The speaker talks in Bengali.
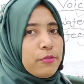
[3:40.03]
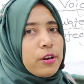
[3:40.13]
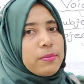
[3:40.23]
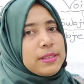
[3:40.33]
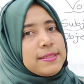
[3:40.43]

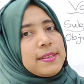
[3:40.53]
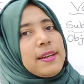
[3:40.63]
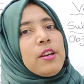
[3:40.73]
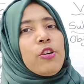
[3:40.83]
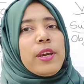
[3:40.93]
ইনফর্মাল
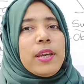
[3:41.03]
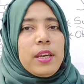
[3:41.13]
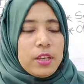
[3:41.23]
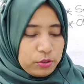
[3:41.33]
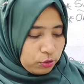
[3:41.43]
স্টাইল ওকে
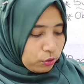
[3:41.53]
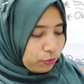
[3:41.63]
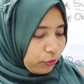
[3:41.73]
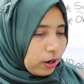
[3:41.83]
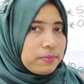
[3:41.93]
তো
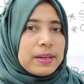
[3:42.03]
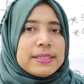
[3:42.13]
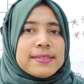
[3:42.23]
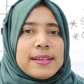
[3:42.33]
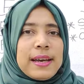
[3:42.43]

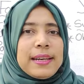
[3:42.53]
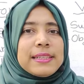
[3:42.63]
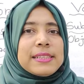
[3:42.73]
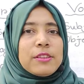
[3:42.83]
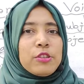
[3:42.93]
ফর্মাল
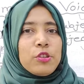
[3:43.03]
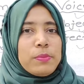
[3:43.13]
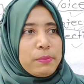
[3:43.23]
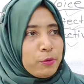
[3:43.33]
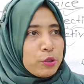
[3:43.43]
স্টাইলটা তো
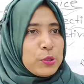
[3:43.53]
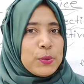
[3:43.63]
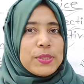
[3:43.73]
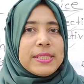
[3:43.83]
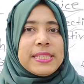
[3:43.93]
তোমরা
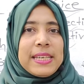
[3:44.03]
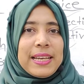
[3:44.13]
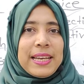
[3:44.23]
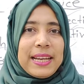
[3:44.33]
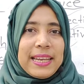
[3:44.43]
বোঝো যে যে
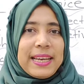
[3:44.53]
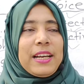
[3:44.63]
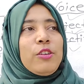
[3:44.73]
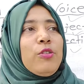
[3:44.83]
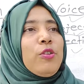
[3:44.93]

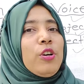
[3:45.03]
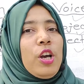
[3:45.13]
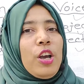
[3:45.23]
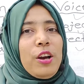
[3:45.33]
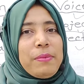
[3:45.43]
লেখাগুলো
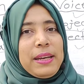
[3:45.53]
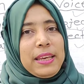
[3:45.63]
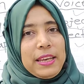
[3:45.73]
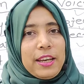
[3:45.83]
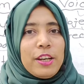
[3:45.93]
মানে